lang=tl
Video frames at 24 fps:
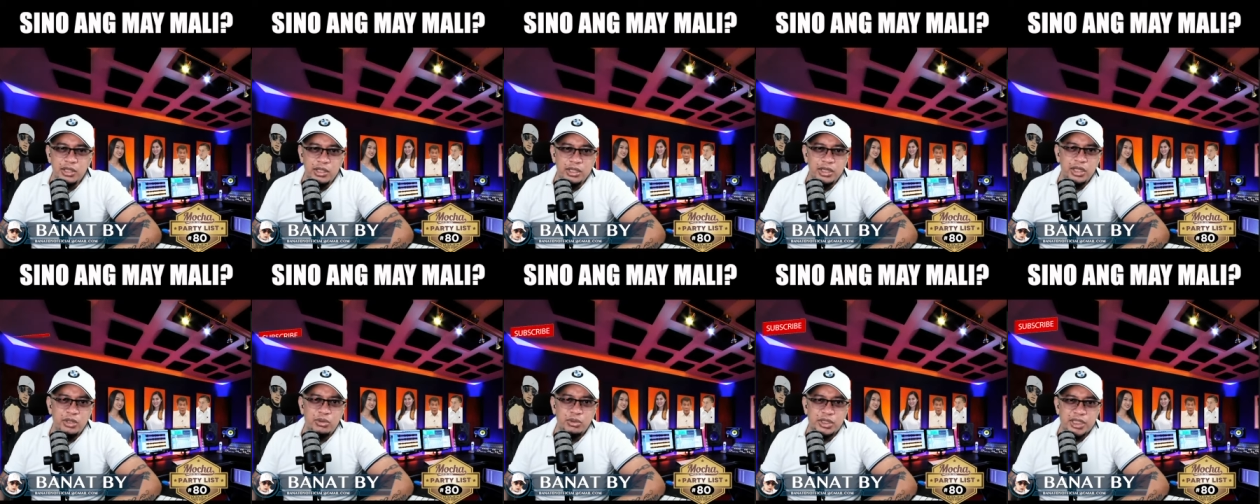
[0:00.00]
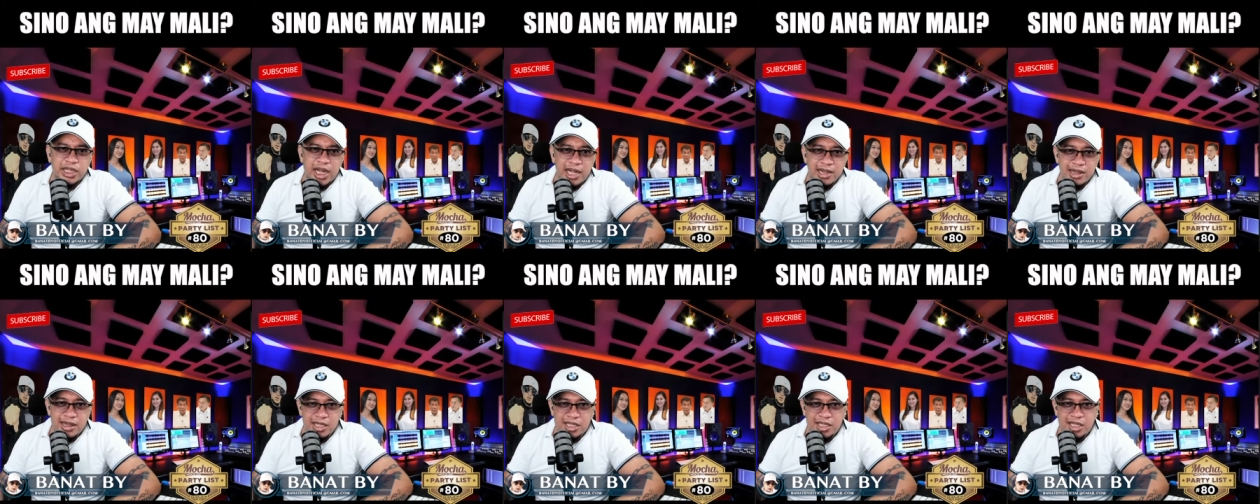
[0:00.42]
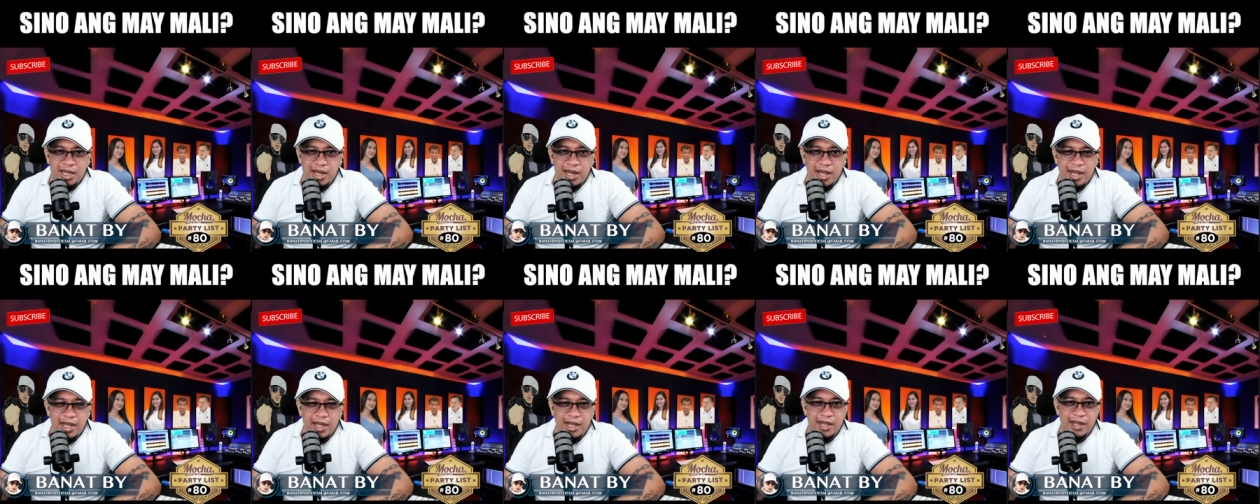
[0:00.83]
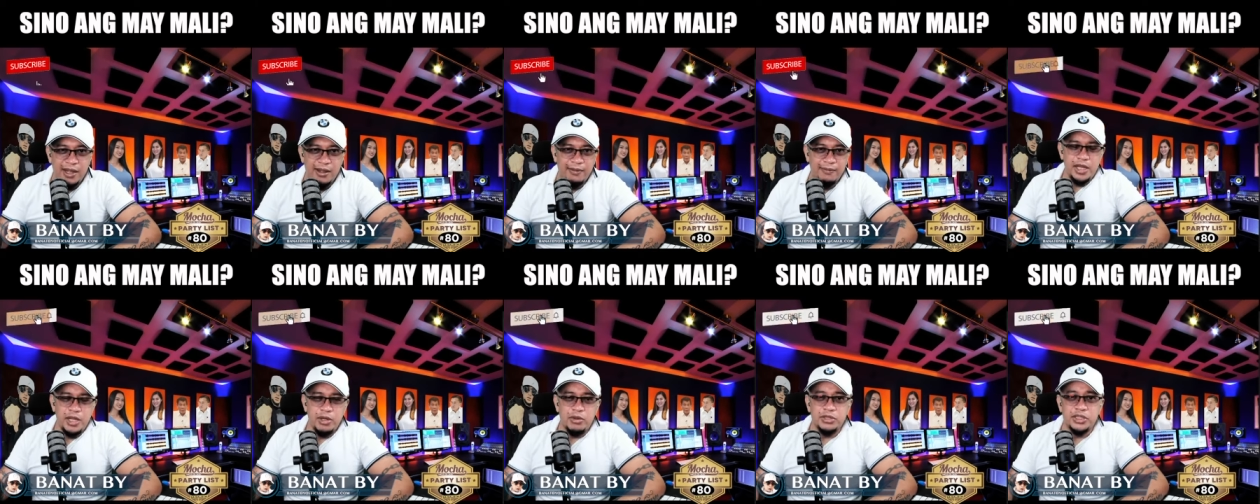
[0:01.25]
negosyante sila eh.
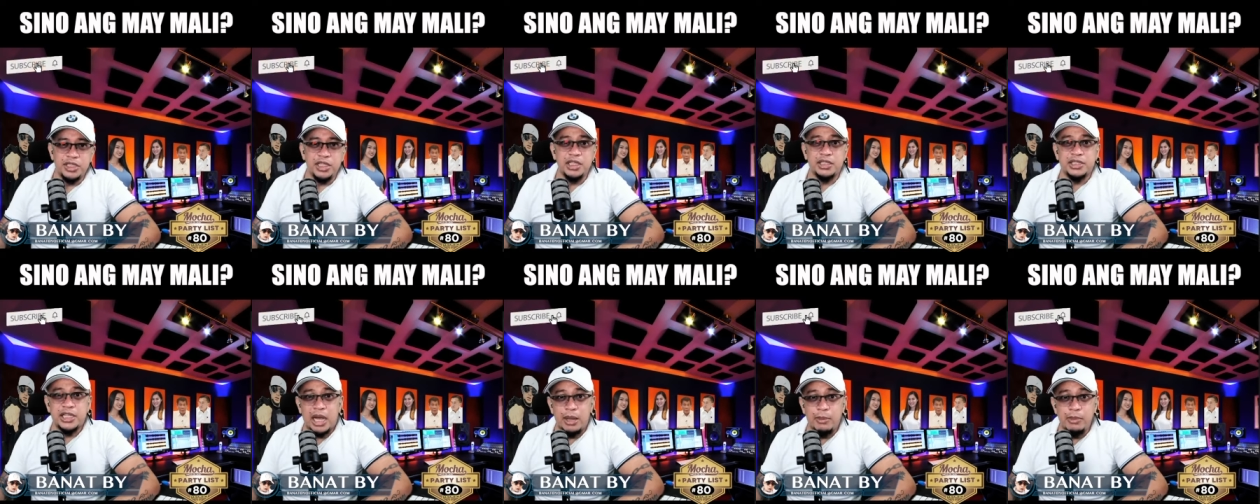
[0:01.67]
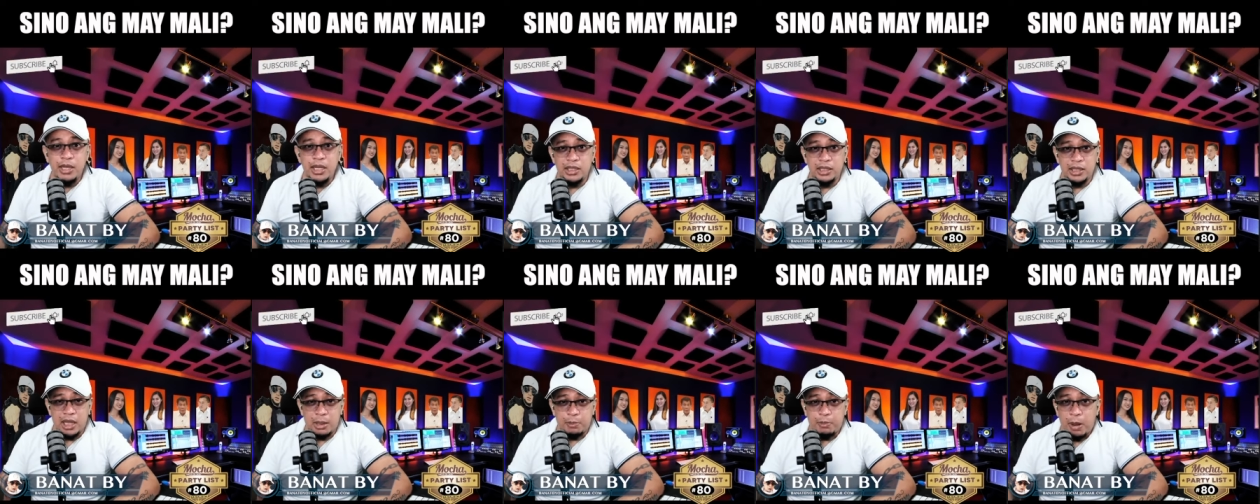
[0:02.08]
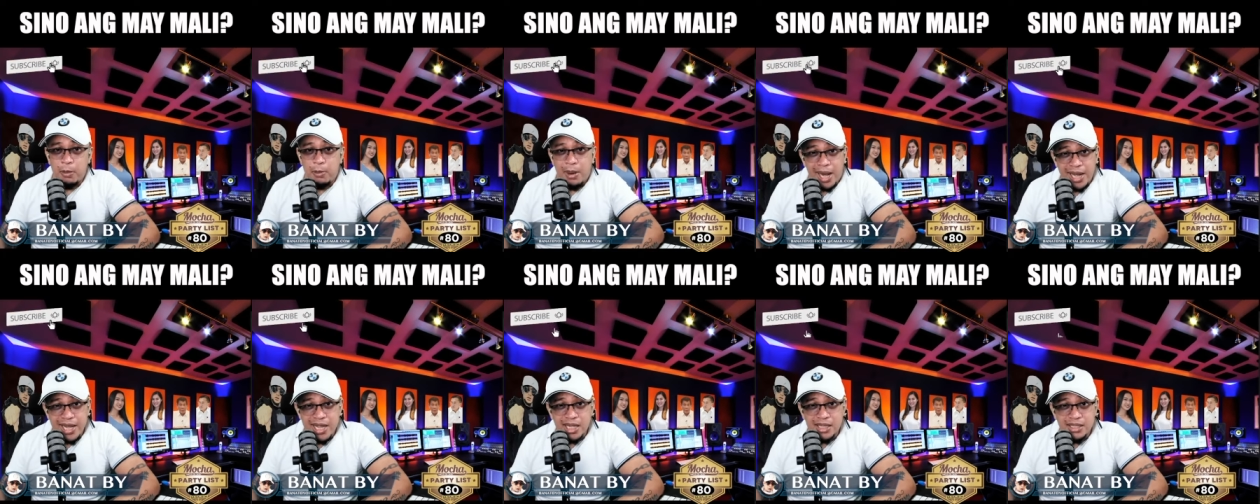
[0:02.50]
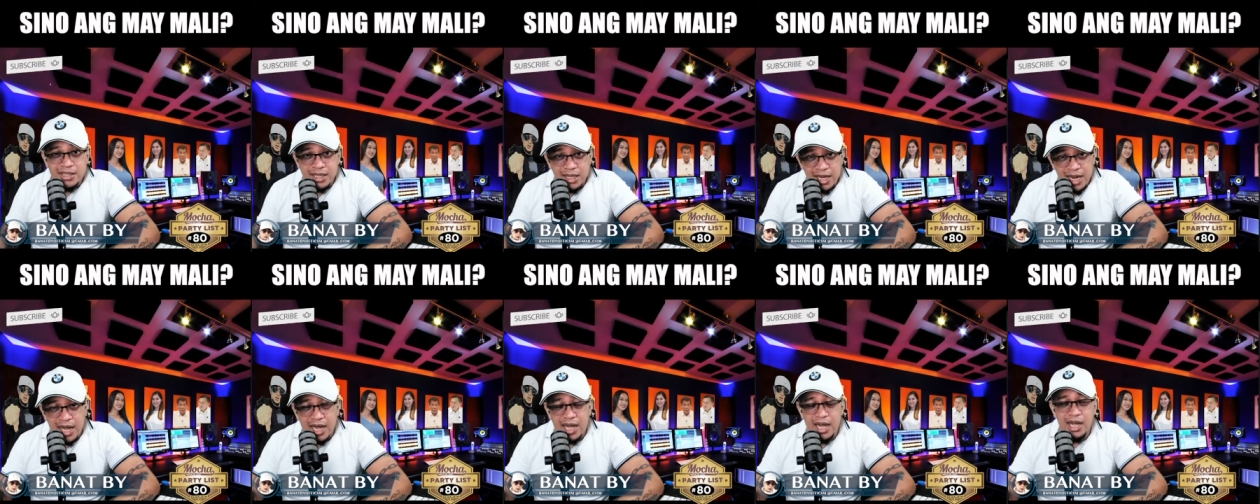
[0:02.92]
Hindi ko sinasabing nagpabayad
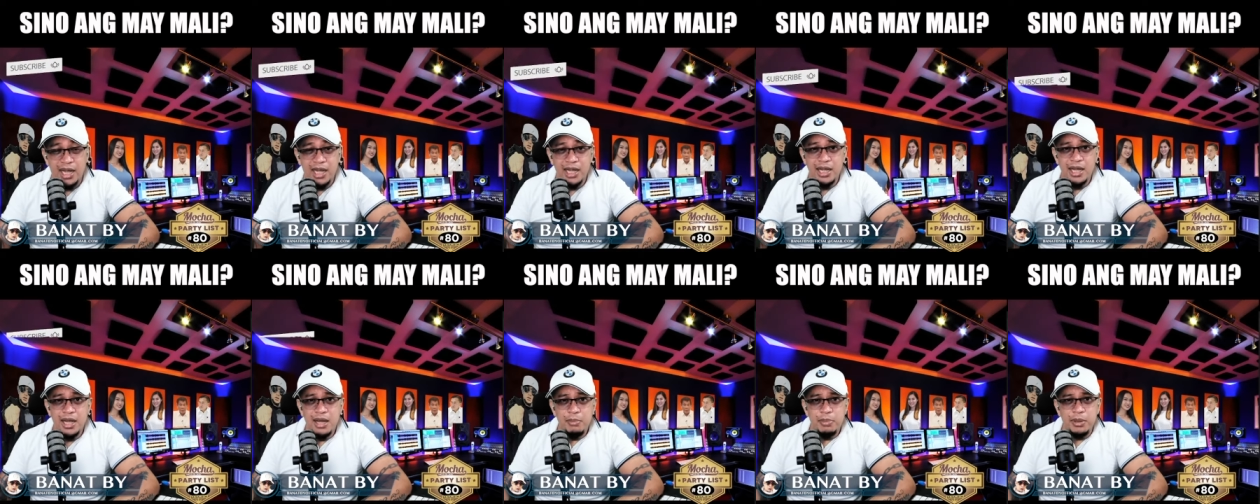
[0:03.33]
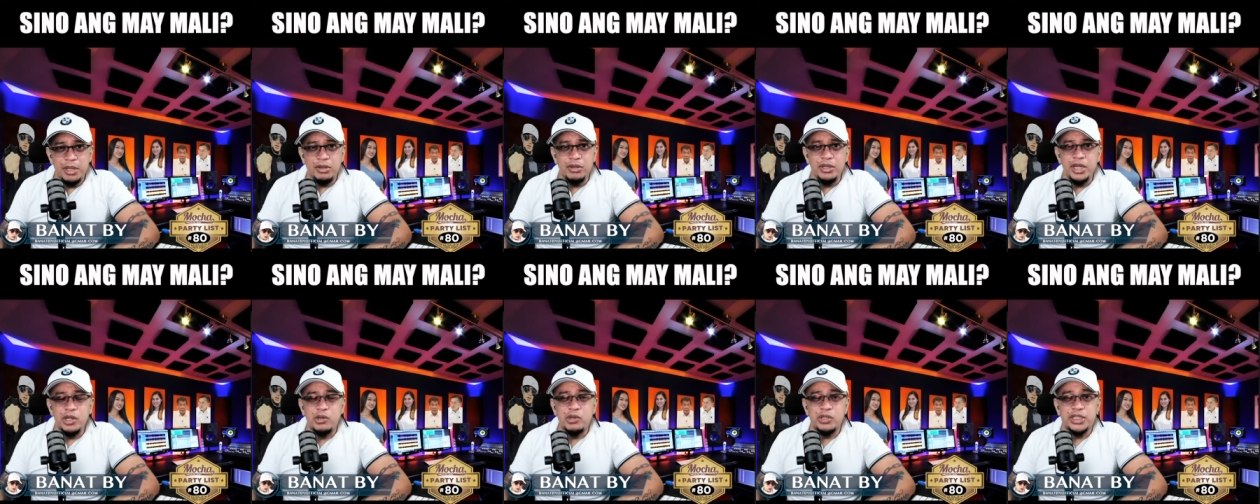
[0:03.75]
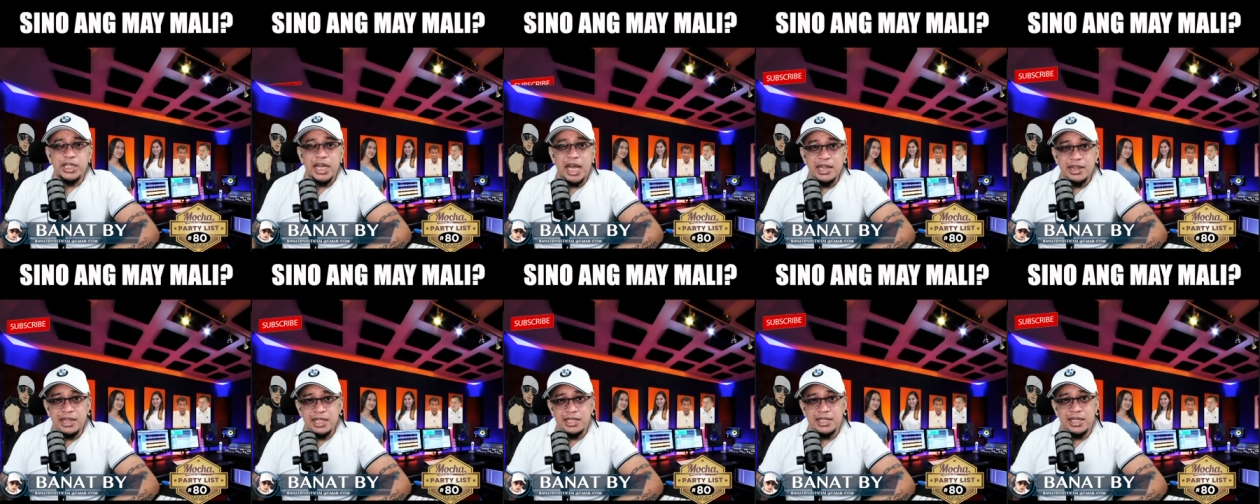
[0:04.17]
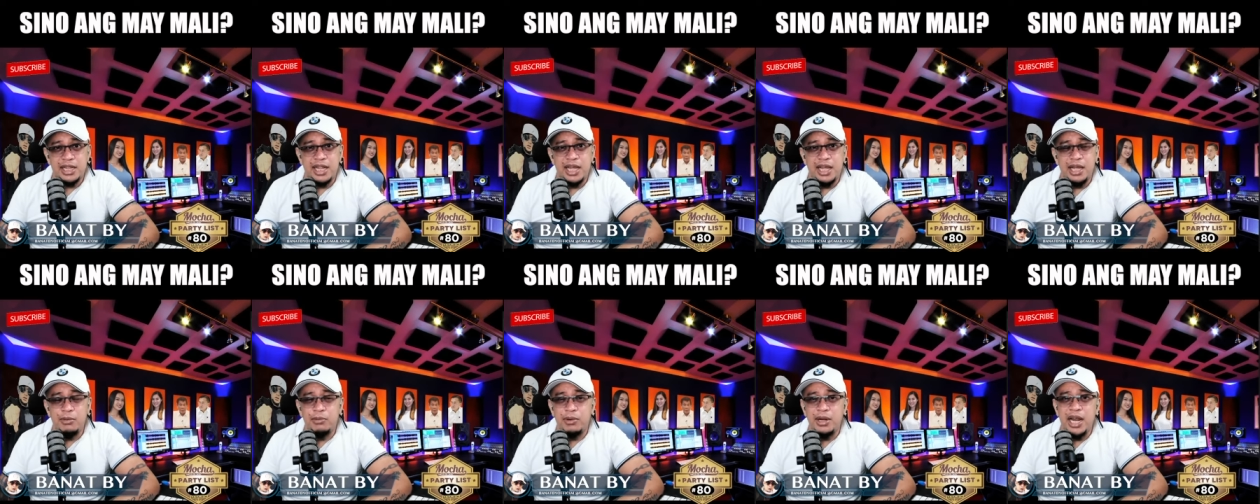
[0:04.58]
sila ha. Pero negosyante
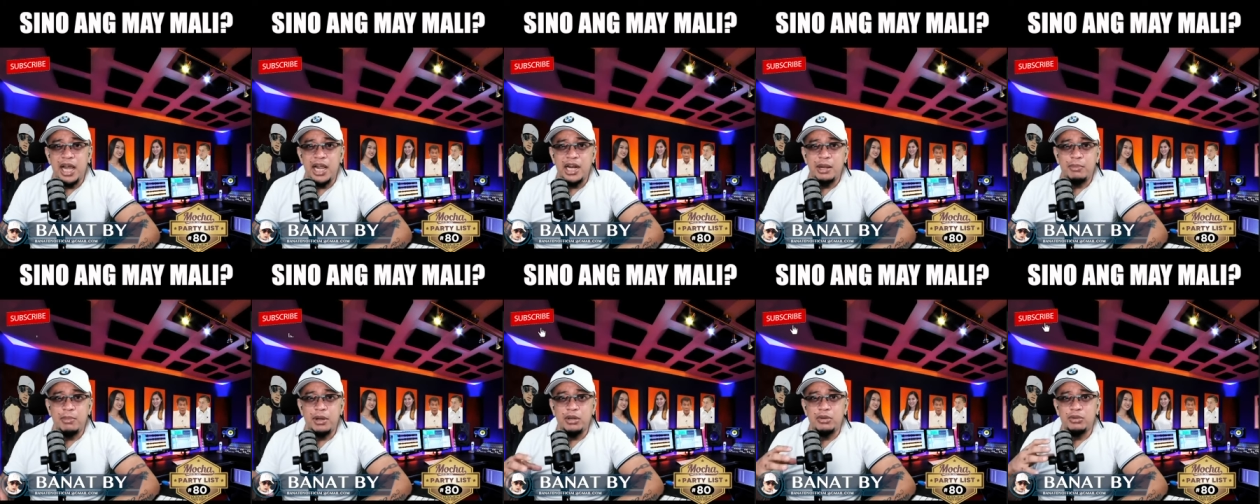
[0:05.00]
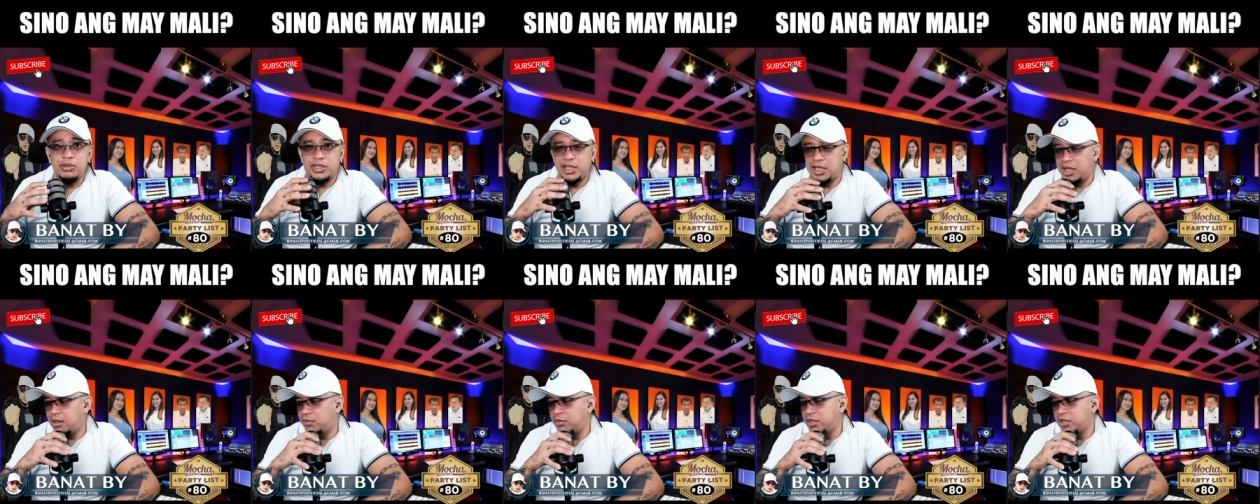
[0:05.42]
sila eh. Wala naman sila